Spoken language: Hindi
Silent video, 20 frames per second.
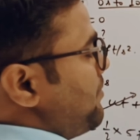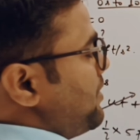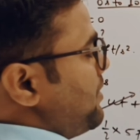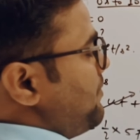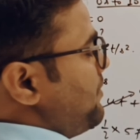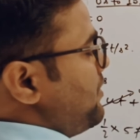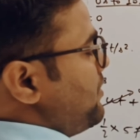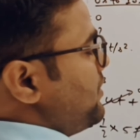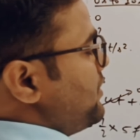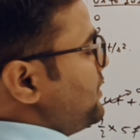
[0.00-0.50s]

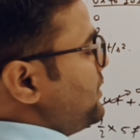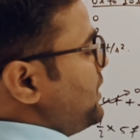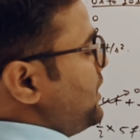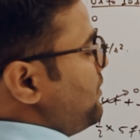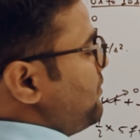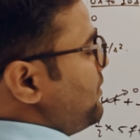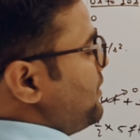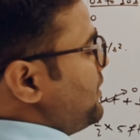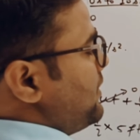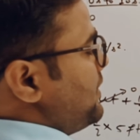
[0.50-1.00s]
टाइम का वैल्यू
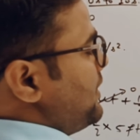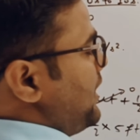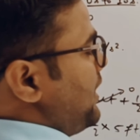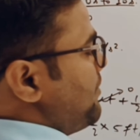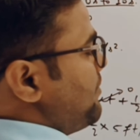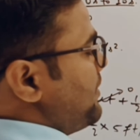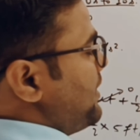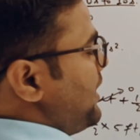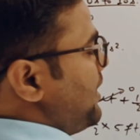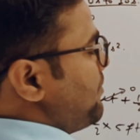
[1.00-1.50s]
कितना हुआ
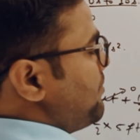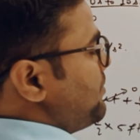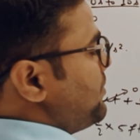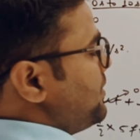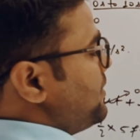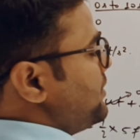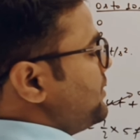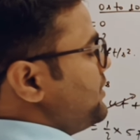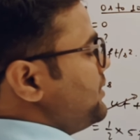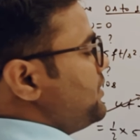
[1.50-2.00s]
टाइम
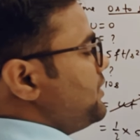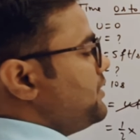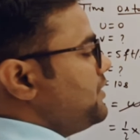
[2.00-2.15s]
गैप